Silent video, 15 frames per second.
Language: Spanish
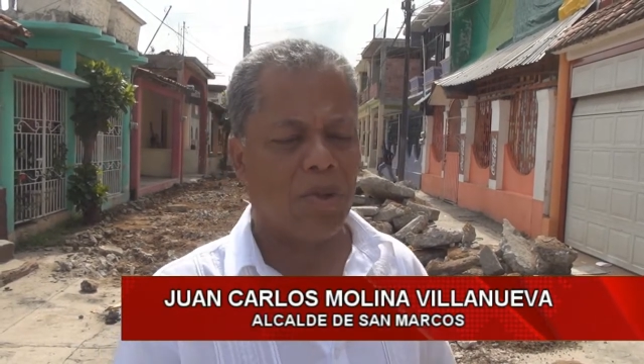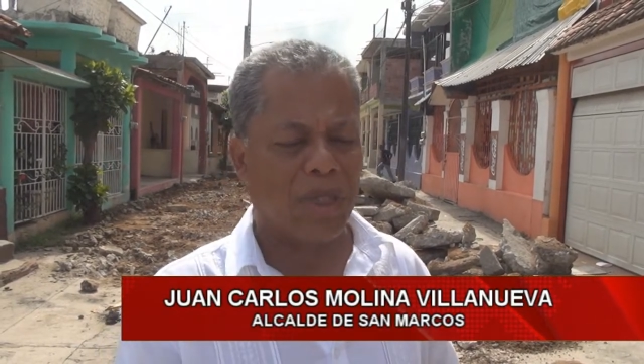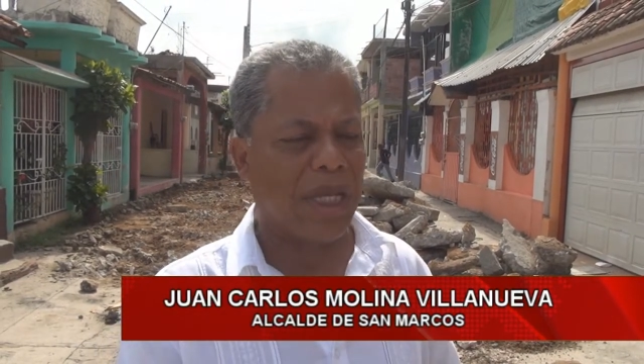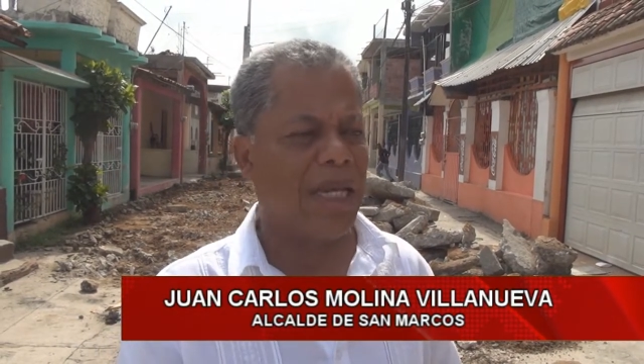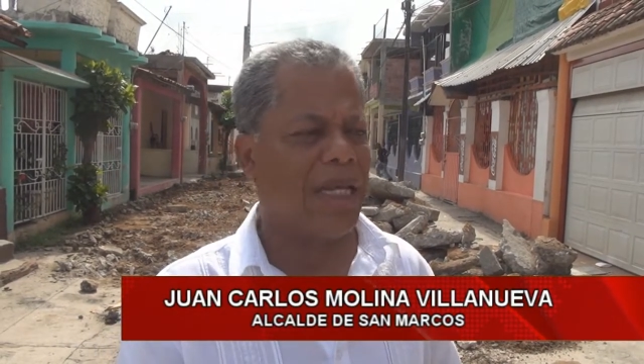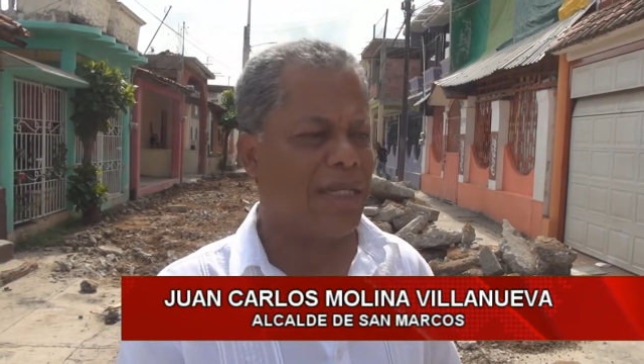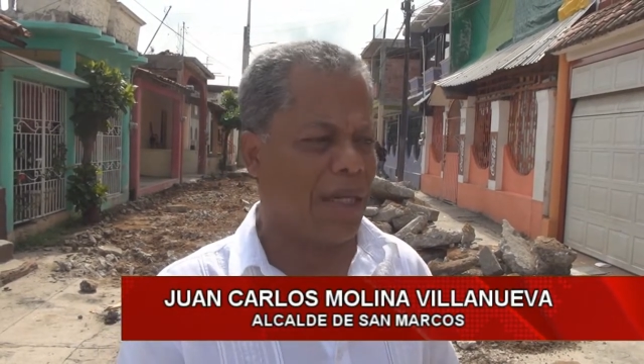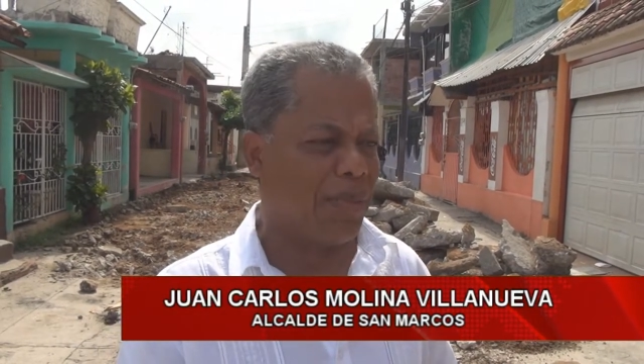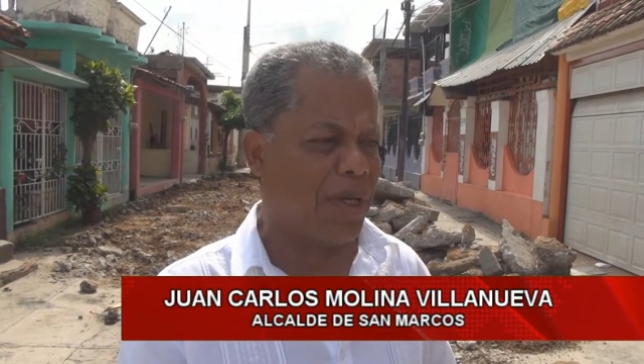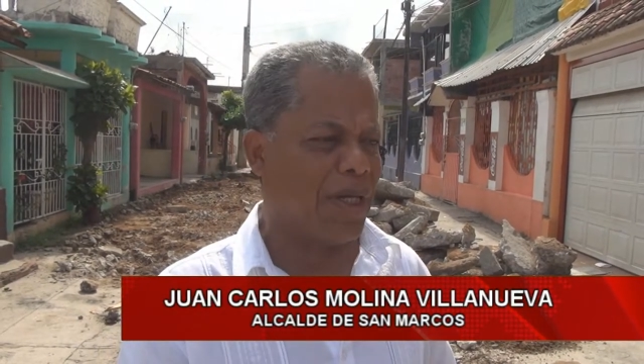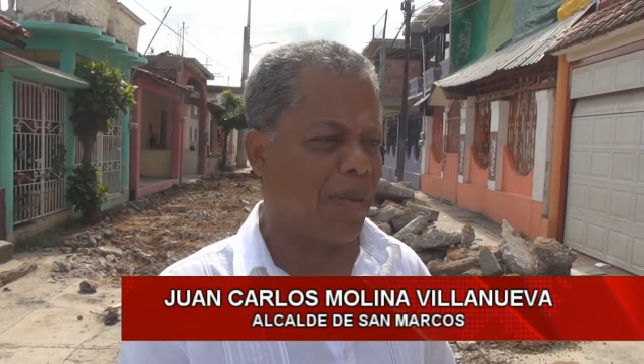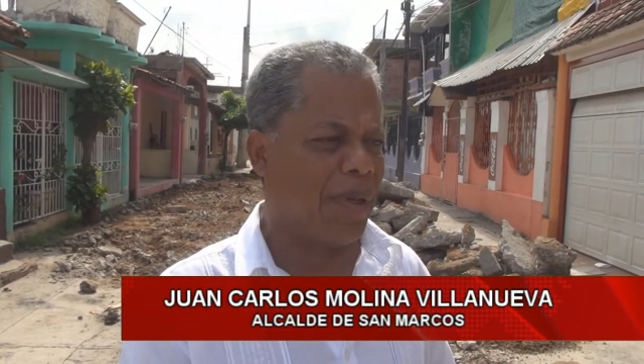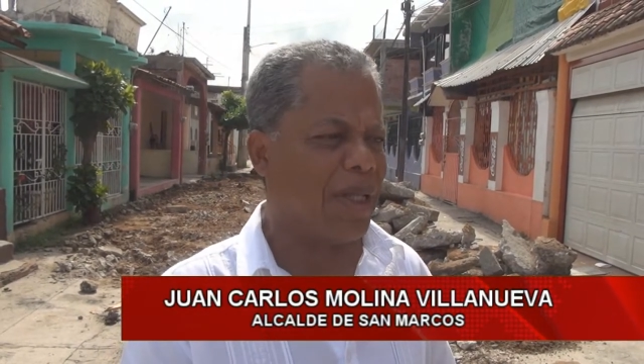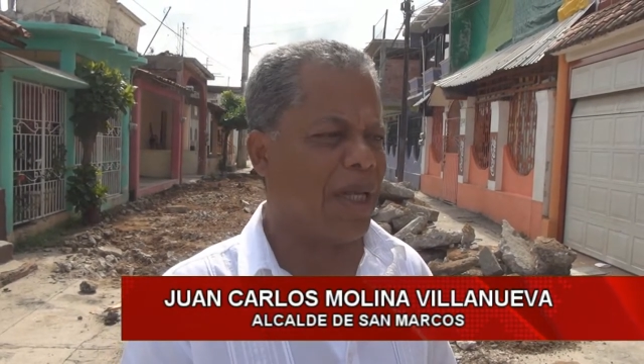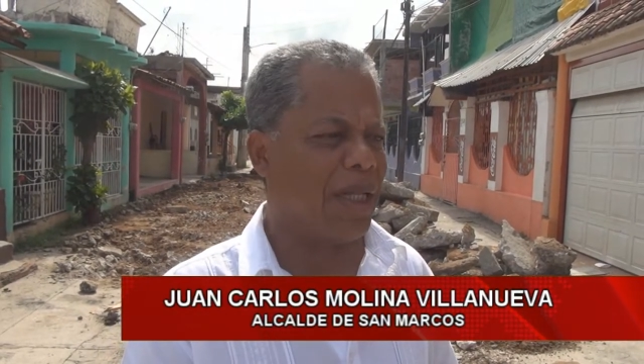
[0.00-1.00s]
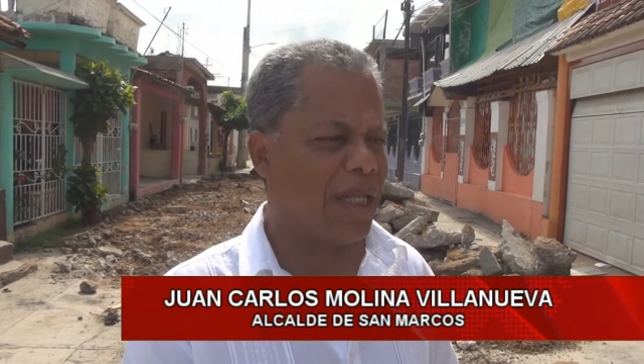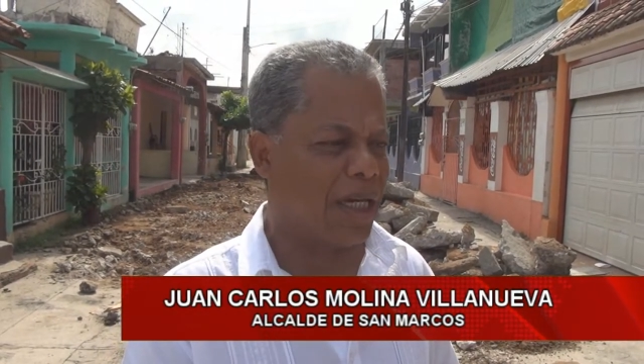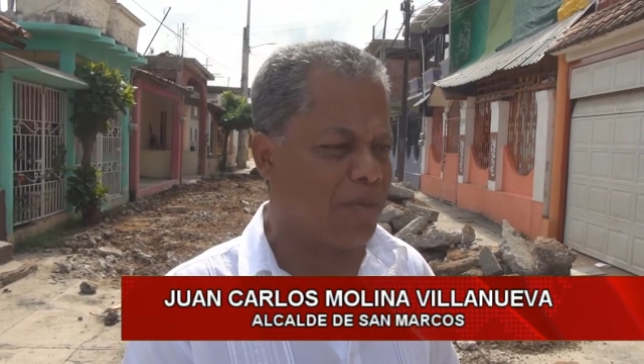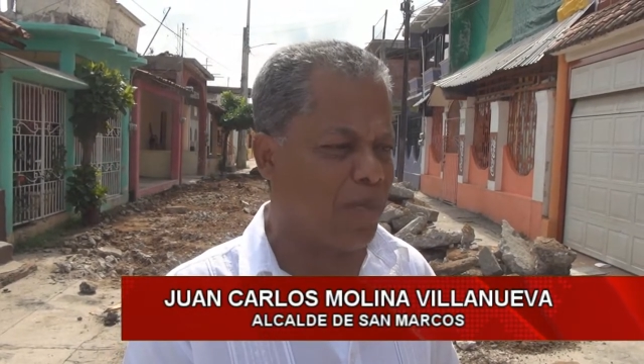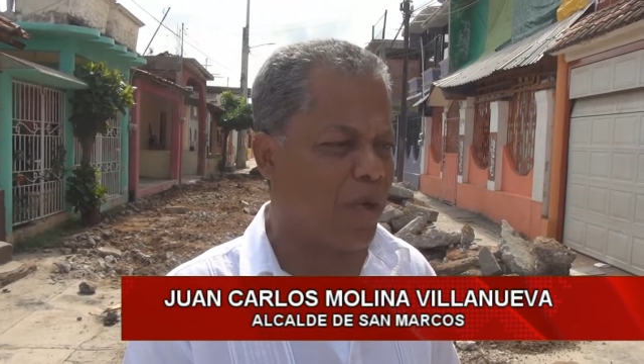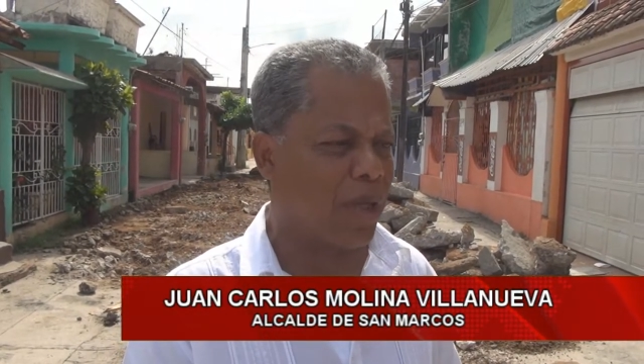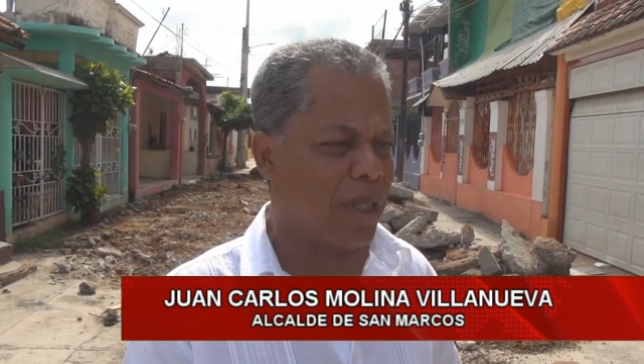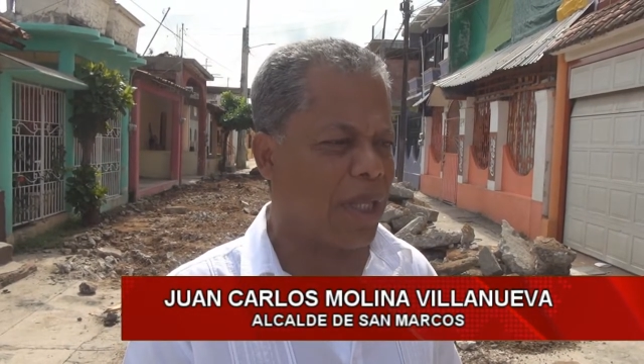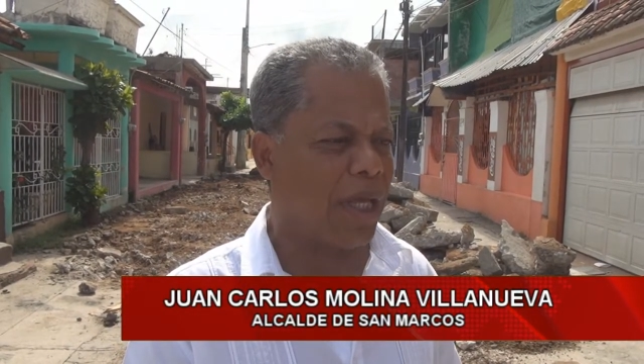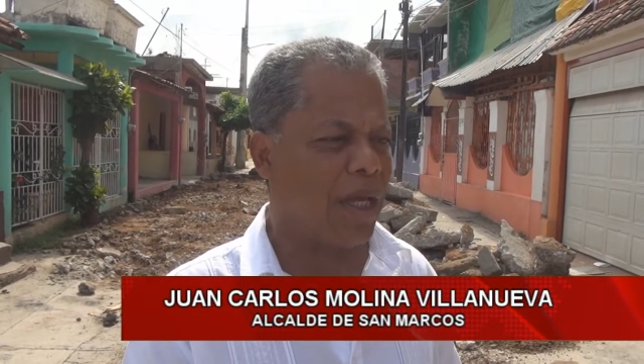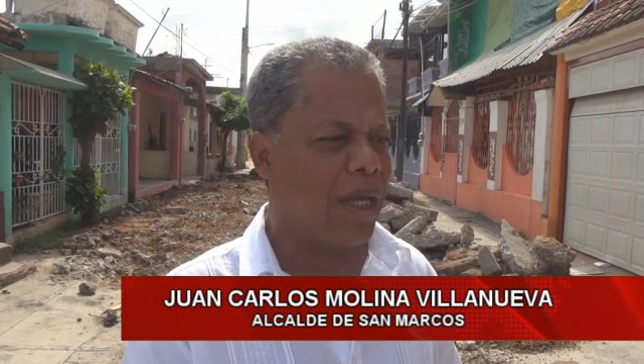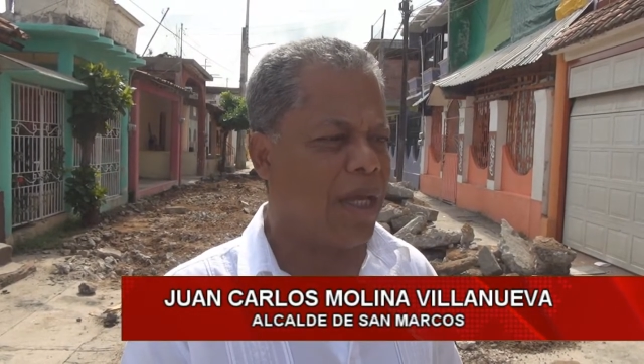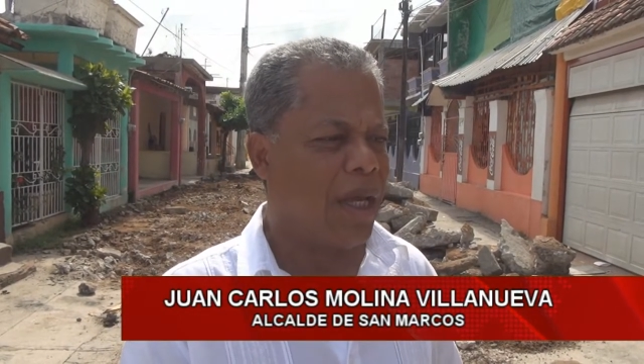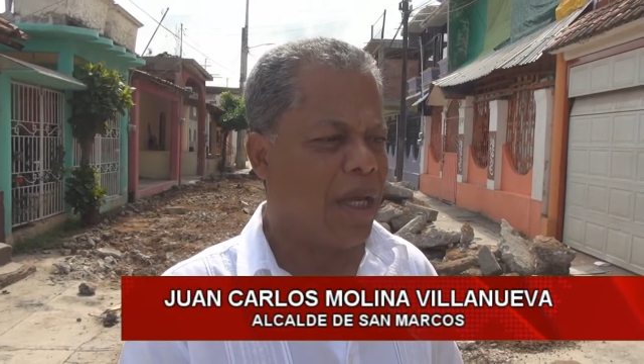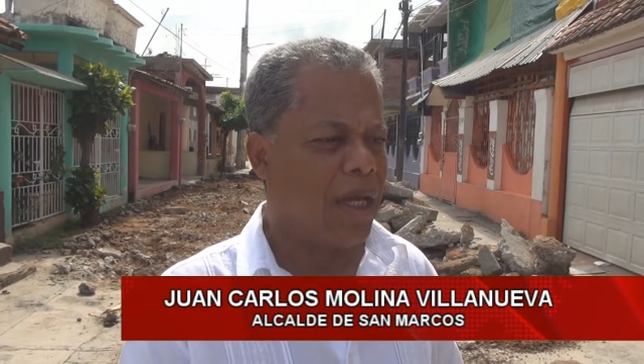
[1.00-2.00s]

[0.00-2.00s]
utiliza precisamente el transporte,